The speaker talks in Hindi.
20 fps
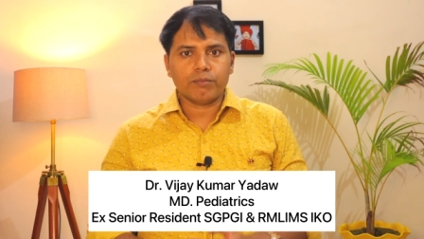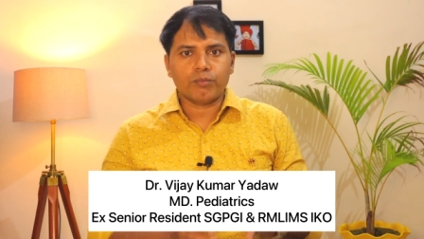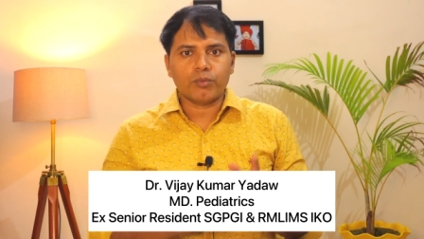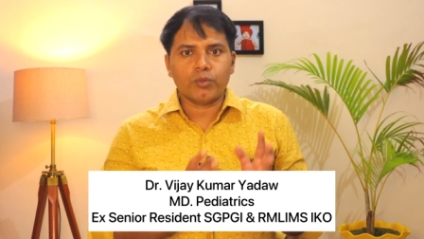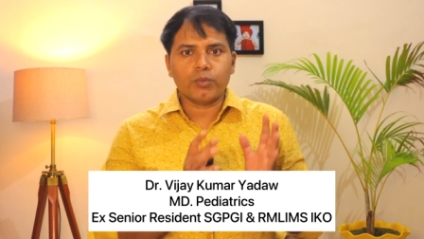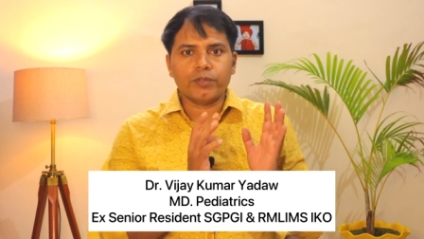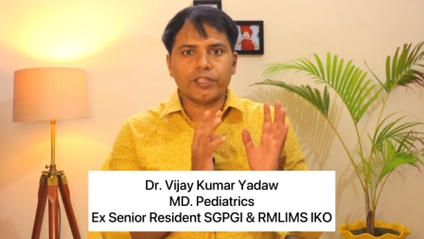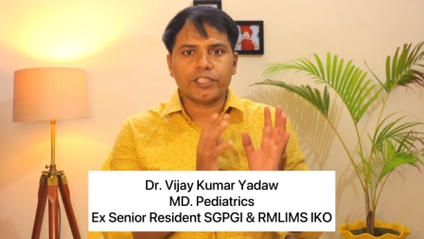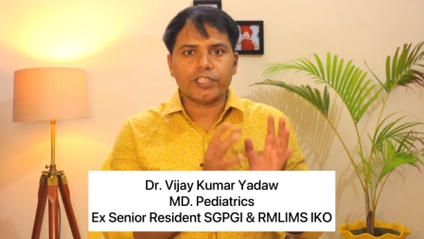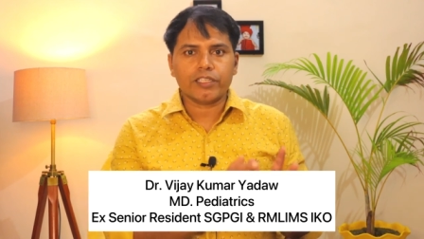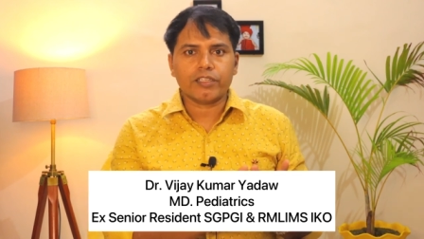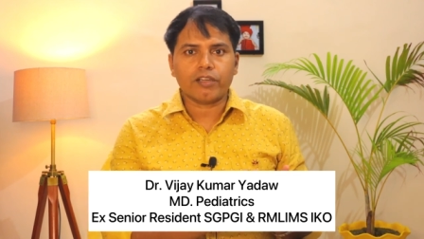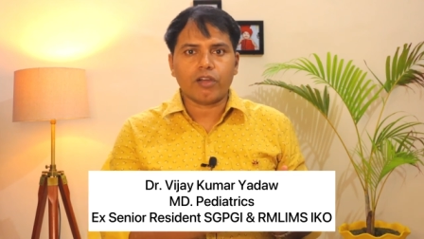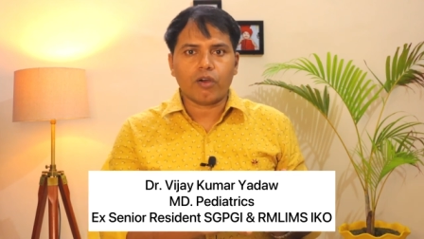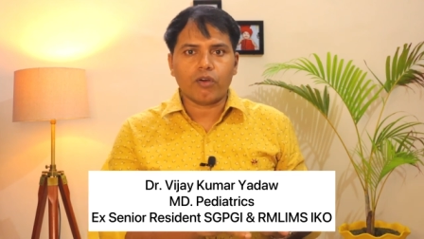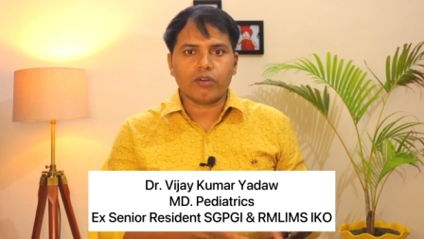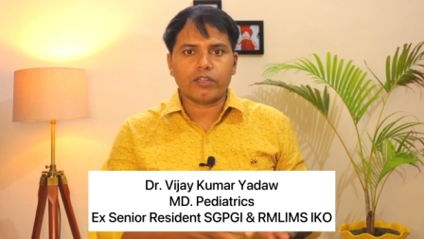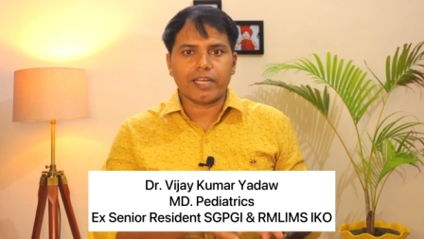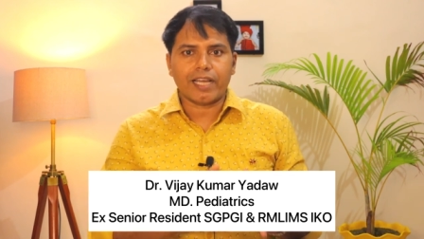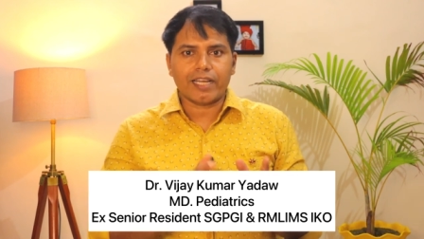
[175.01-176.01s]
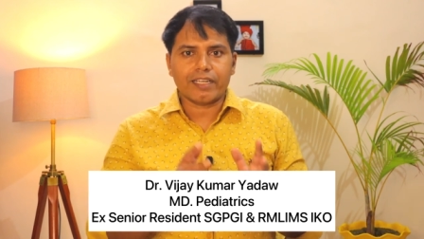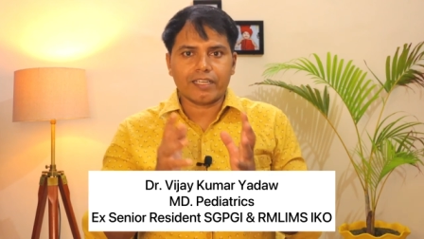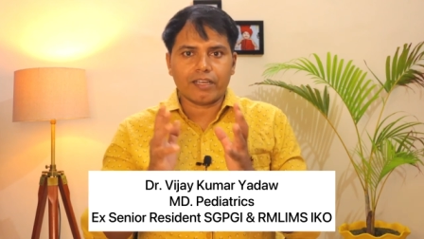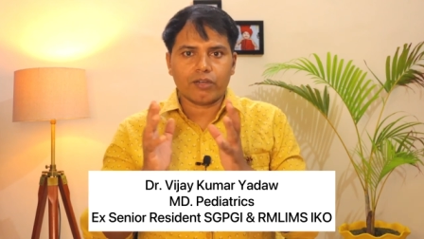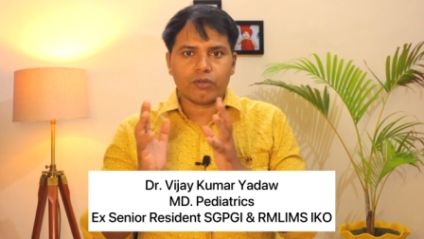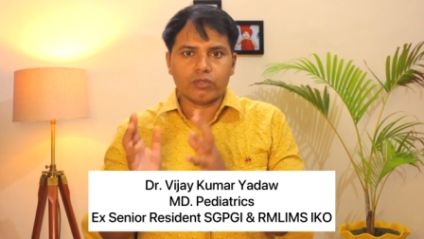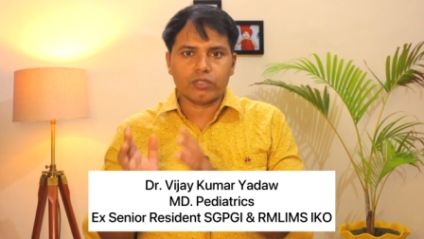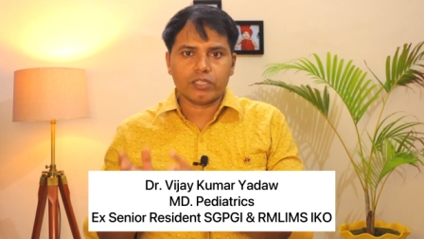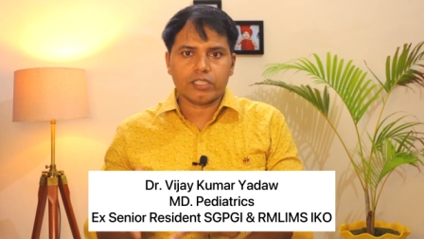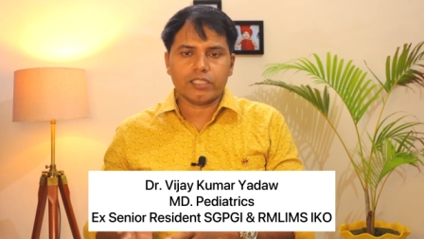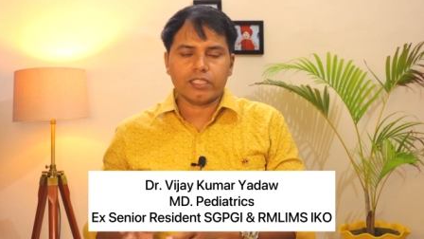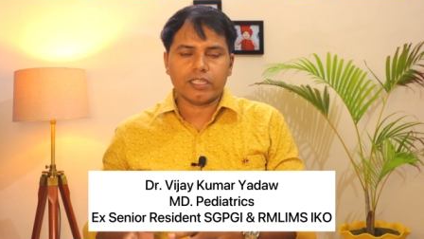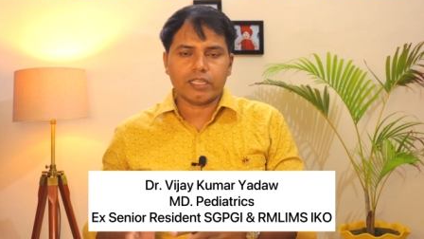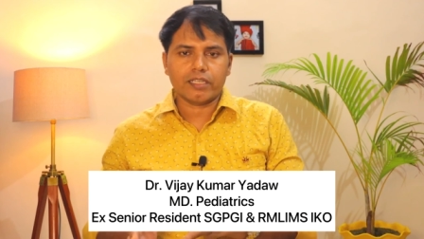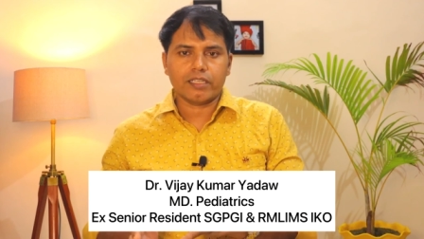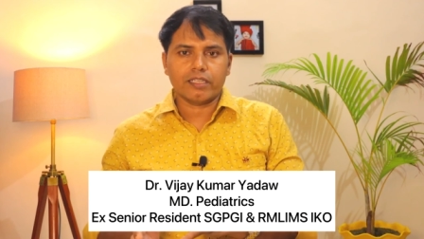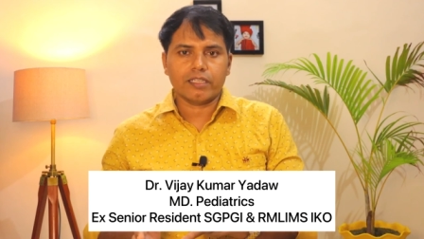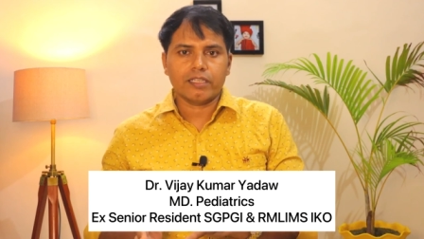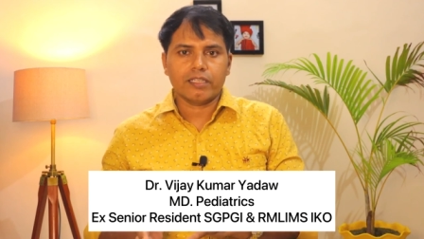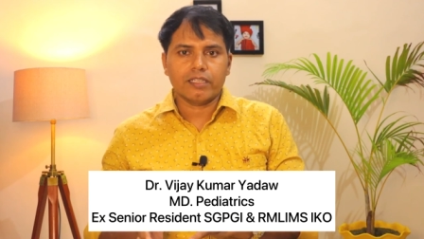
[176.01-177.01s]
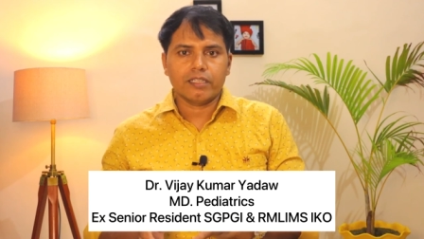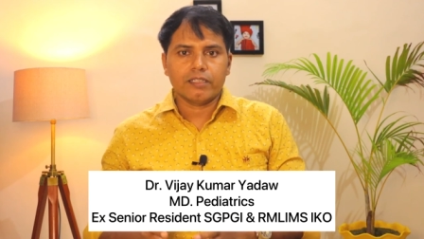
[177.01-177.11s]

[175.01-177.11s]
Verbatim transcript: वोमिटिंग और डायरिया होती है